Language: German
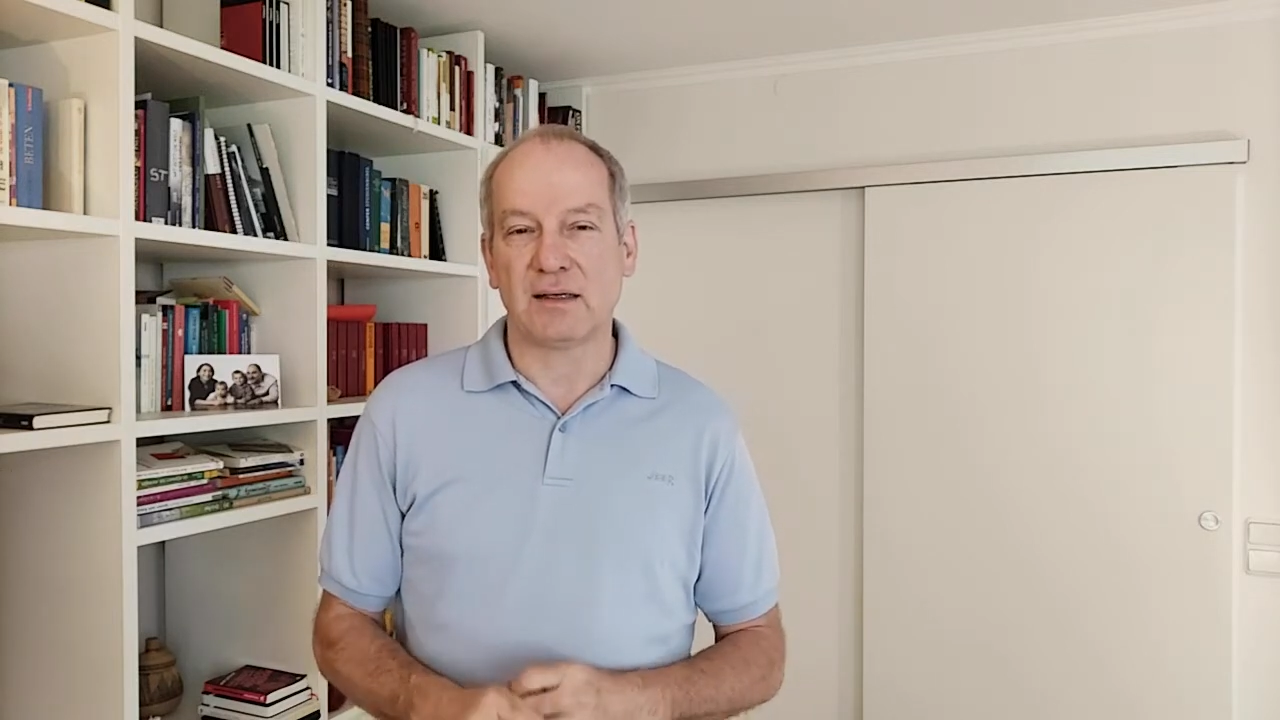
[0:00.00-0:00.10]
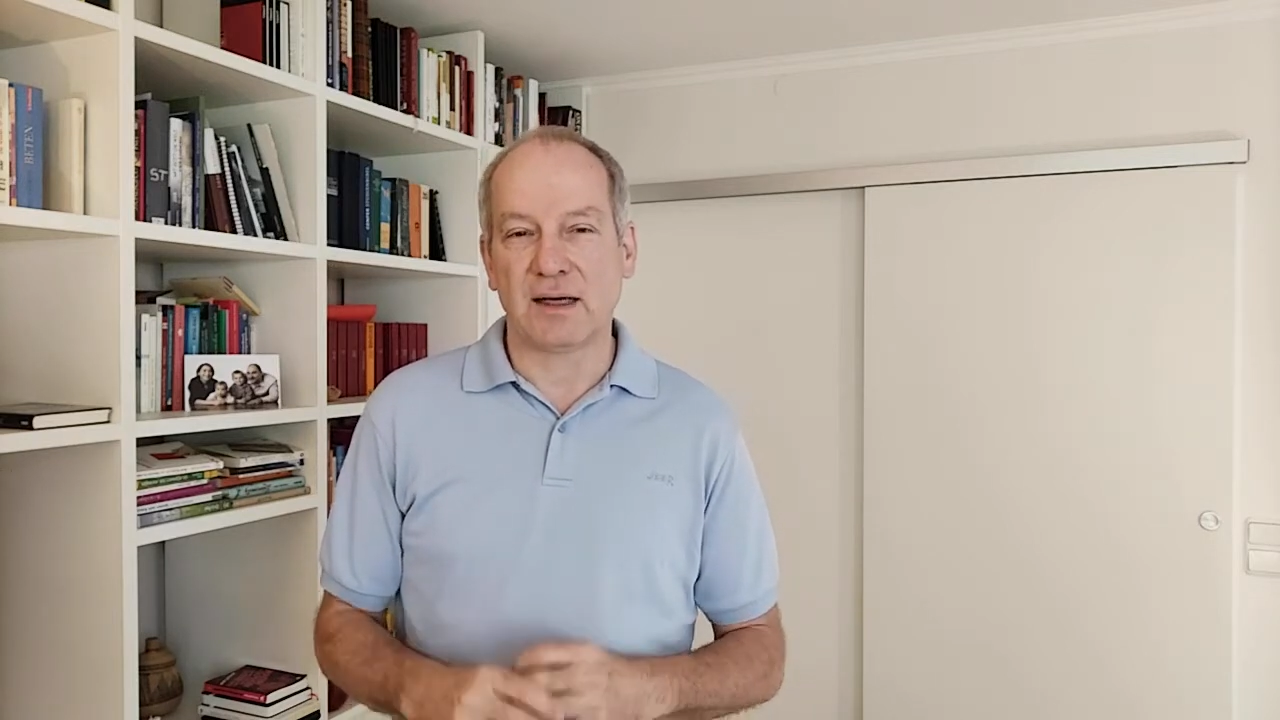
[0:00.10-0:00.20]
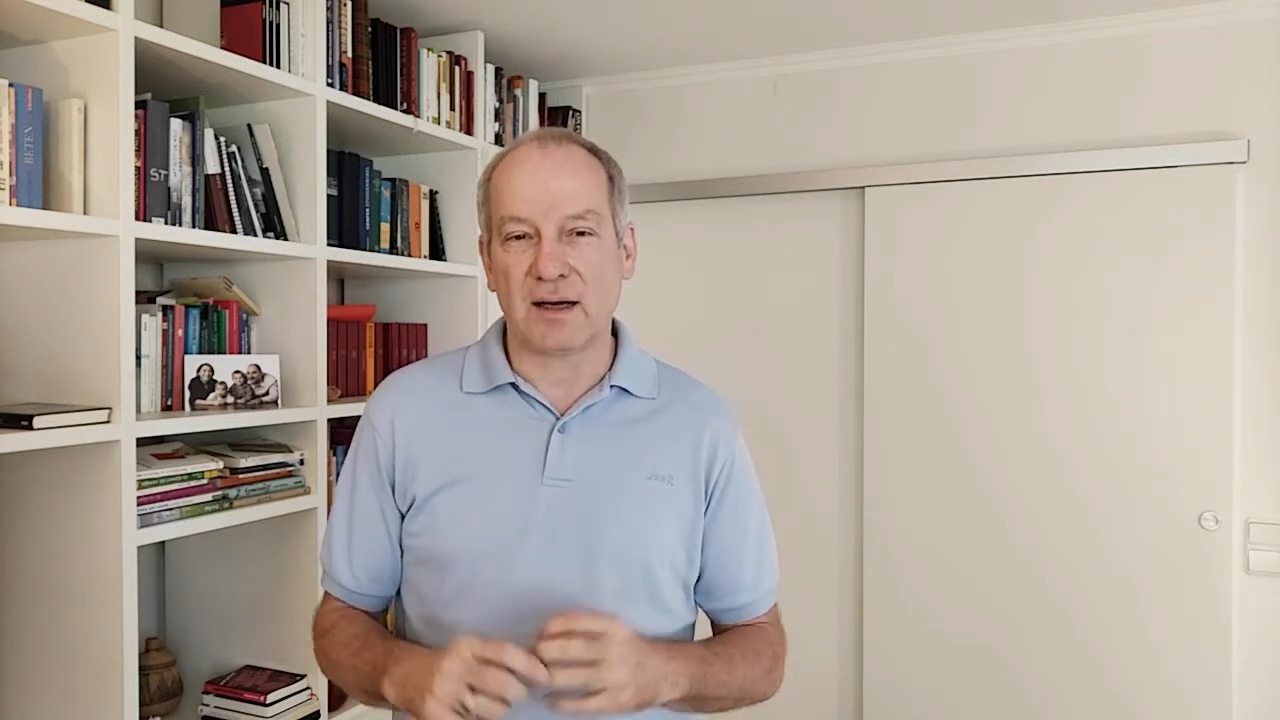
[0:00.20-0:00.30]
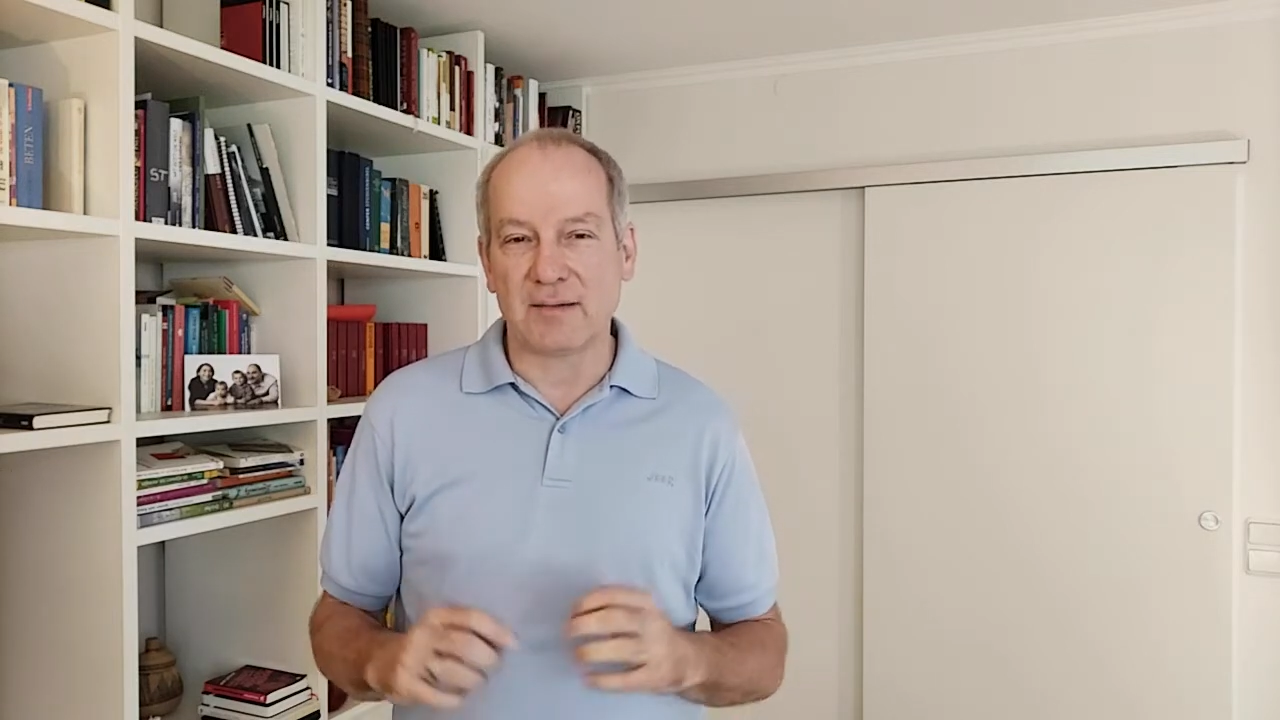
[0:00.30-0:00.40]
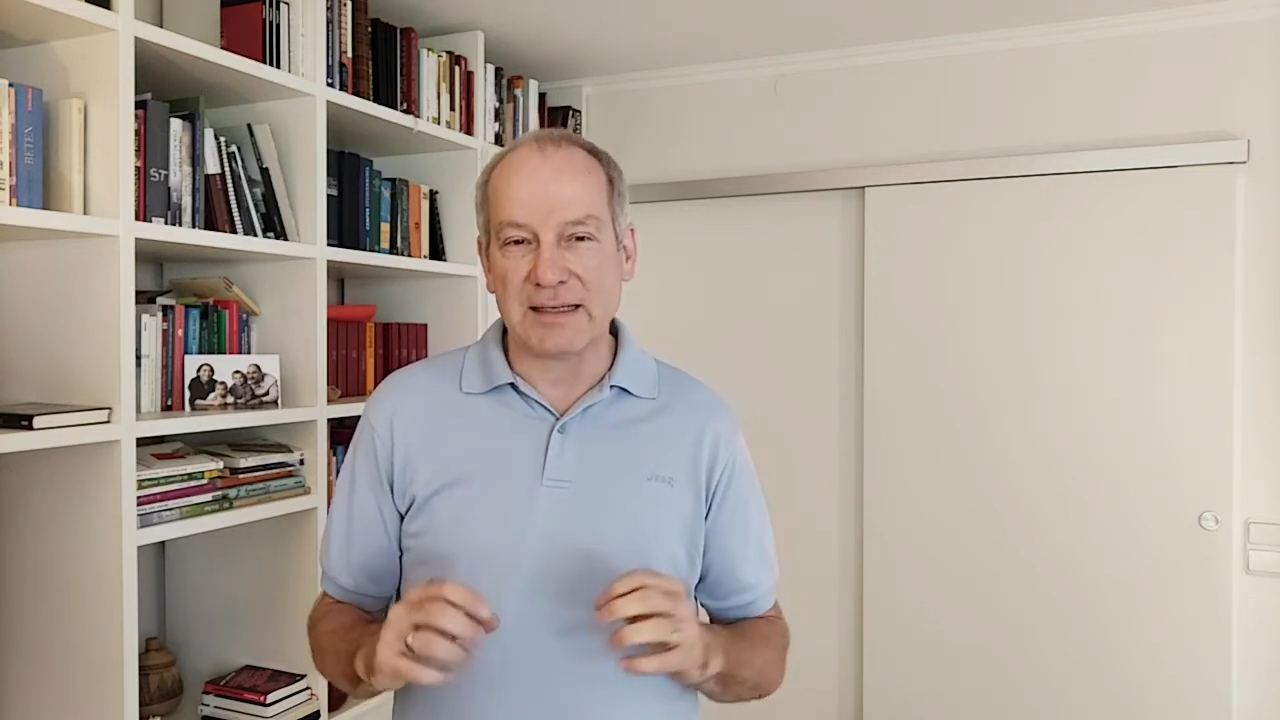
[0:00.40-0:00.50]

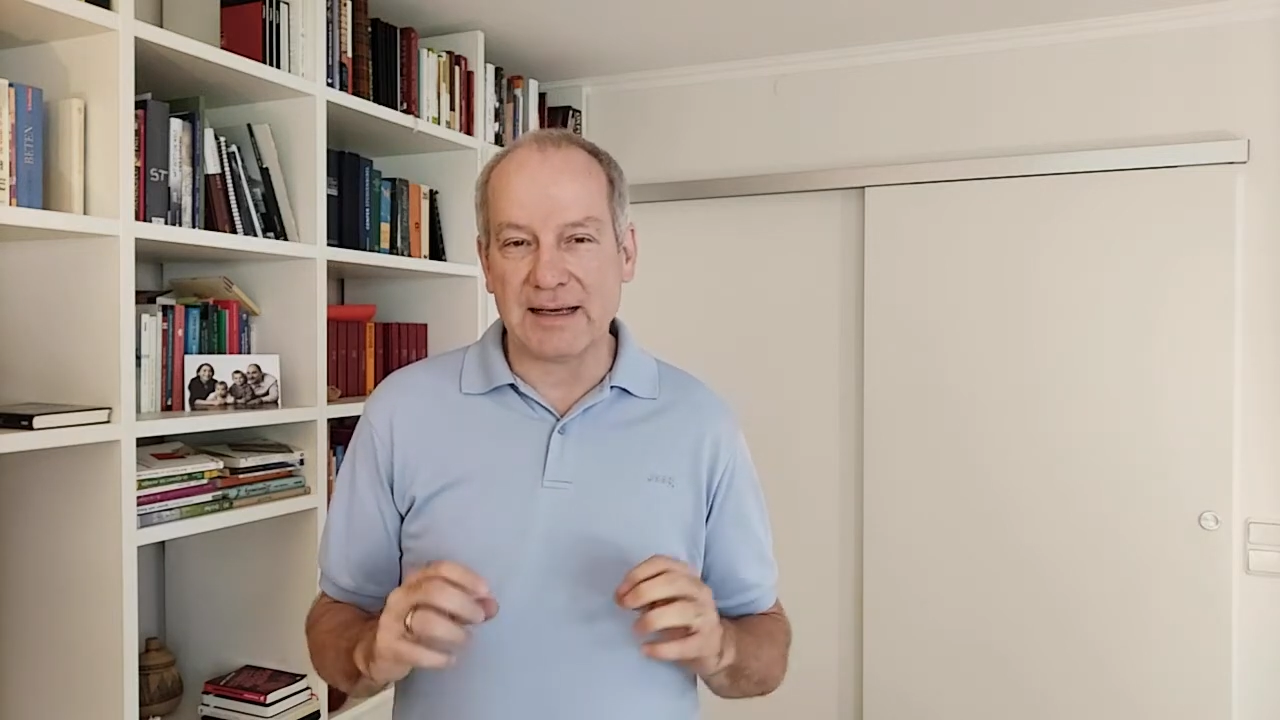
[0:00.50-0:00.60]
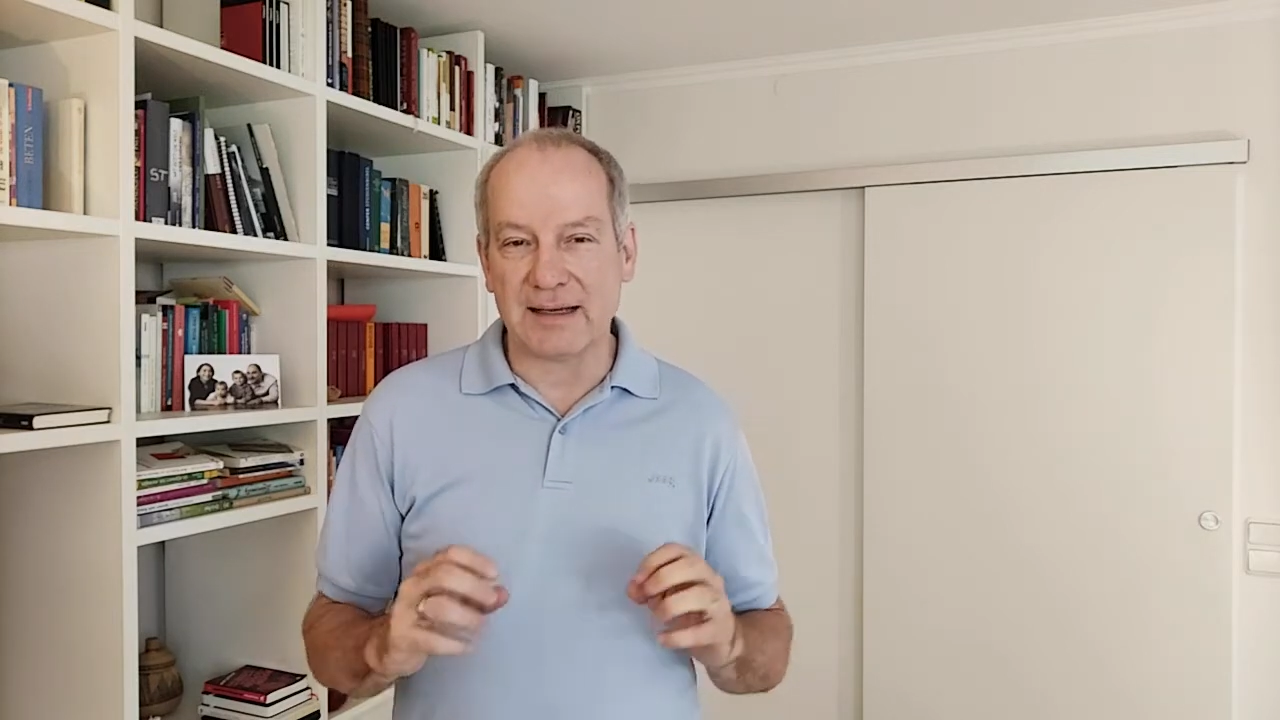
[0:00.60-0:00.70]
aber die